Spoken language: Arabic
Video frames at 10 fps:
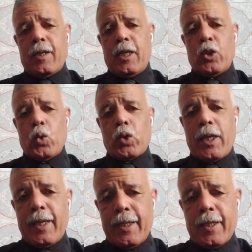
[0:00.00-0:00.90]
أن
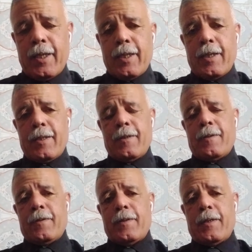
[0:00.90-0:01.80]
يصحح
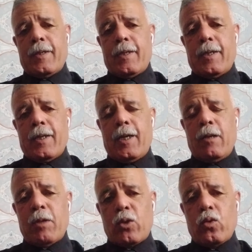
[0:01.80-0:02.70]

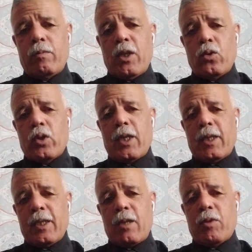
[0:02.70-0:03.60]
المرسوم ديال جوج
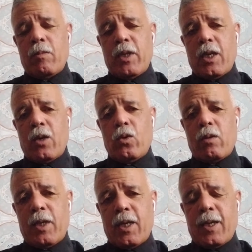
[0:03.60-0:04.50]
19
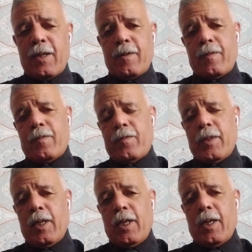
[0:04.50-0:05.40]
504
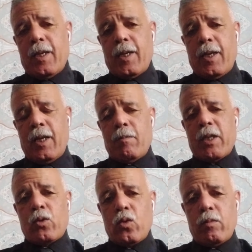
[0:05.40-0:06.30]

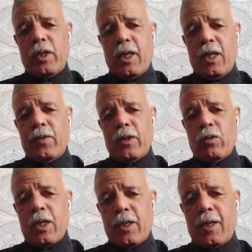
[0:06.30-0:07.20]
المرسوم ديال
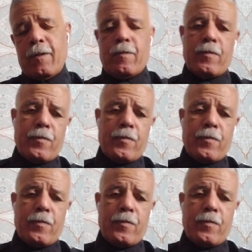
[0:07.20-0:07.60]
2003